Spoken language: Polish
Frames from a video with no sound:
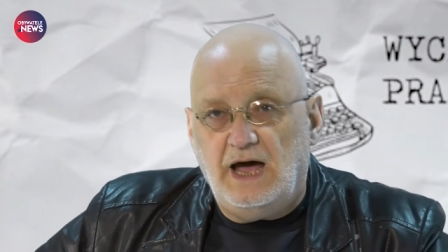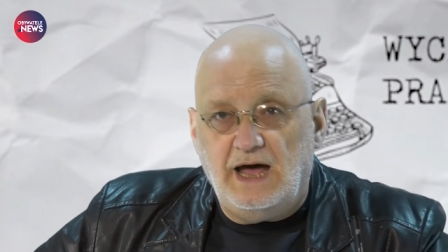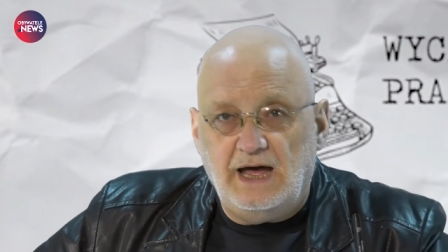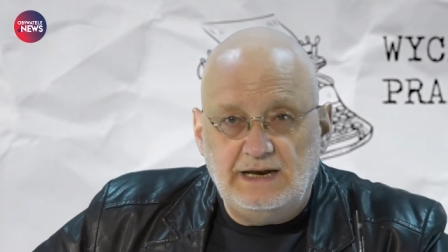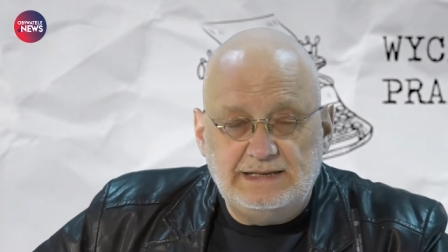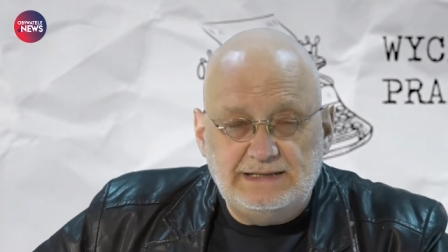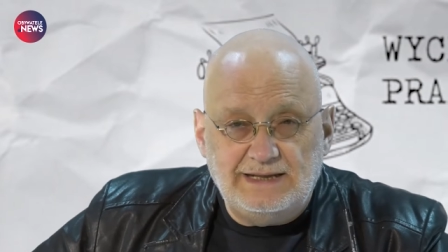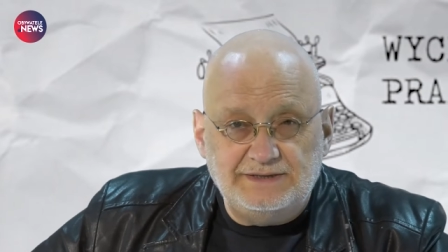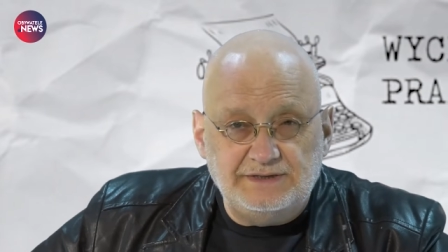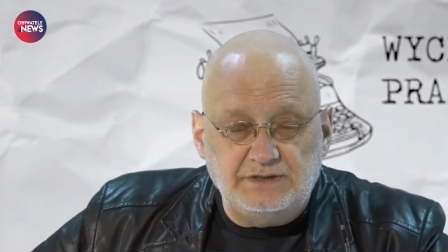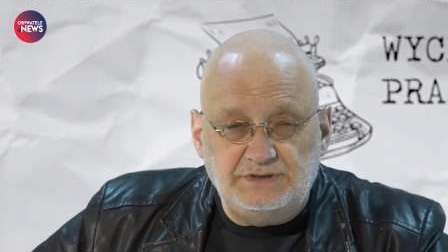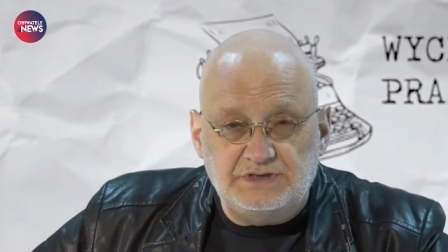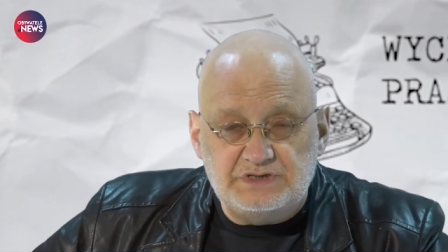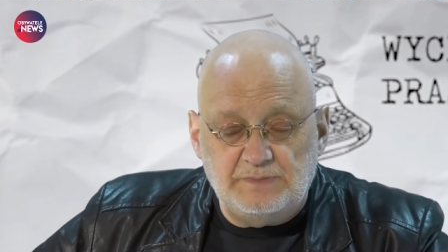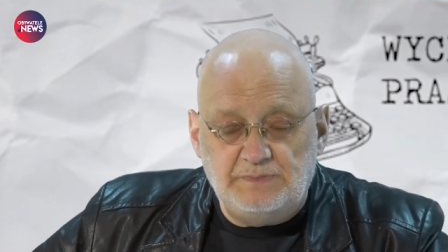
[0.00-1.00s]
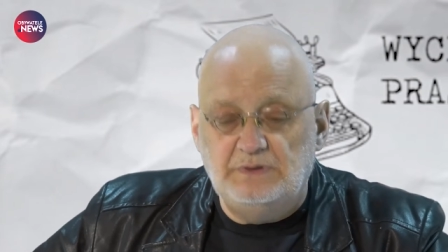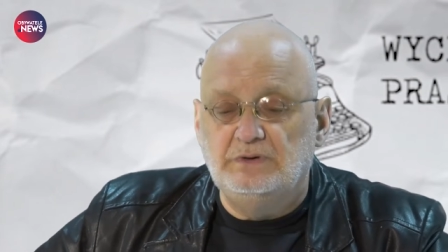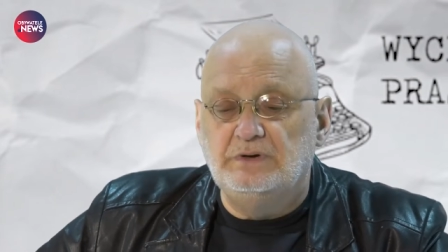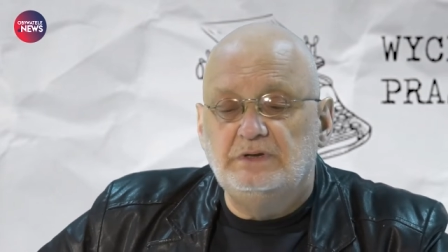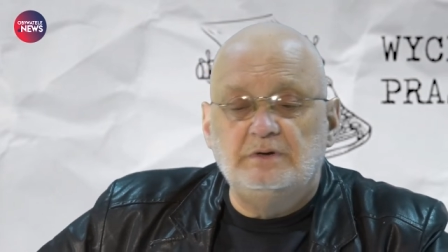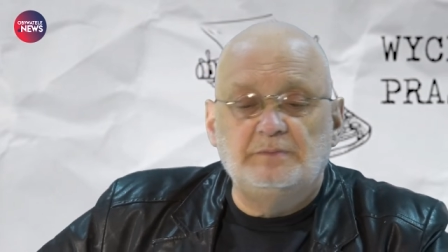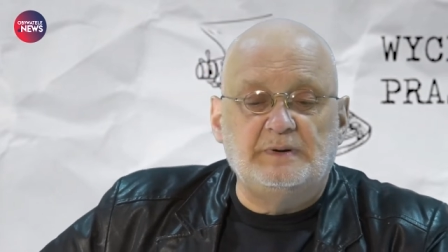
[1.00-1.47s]
Ale dlatego też
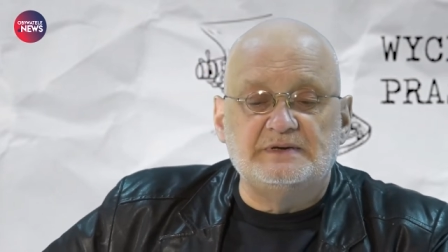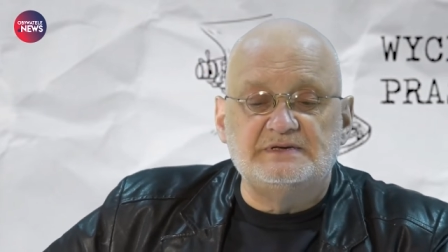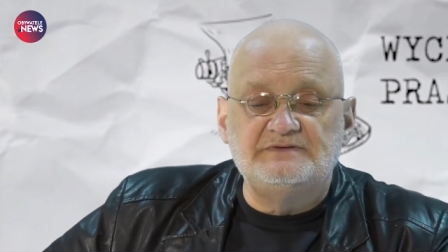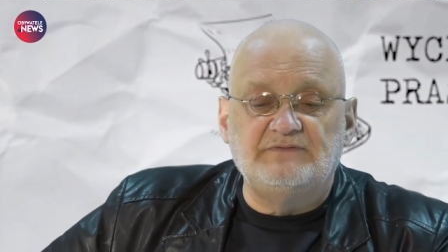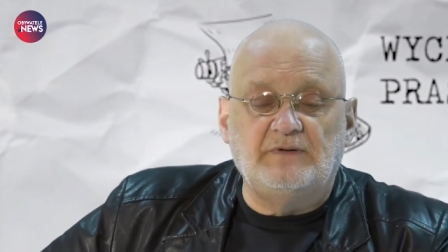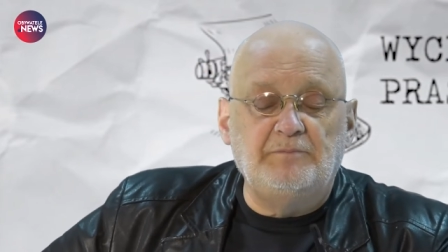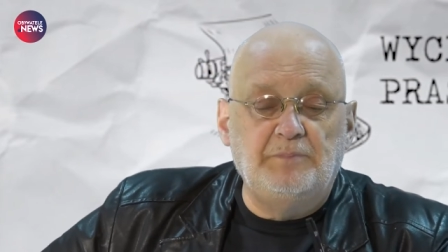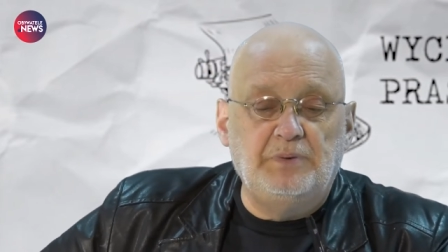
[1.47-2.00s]
apeluję do Państwa.